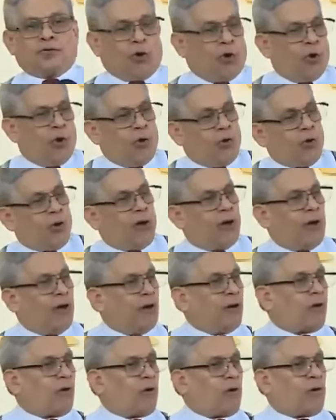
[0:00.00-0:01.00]

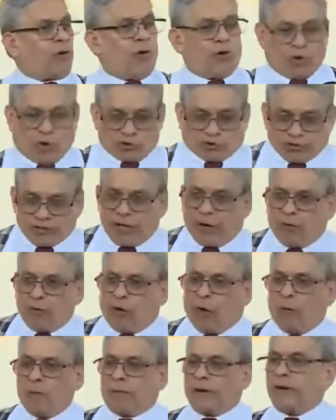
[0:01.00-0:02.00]
Yo conocí a
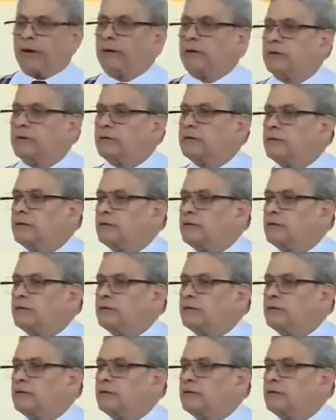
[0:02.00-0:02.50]
un hombre.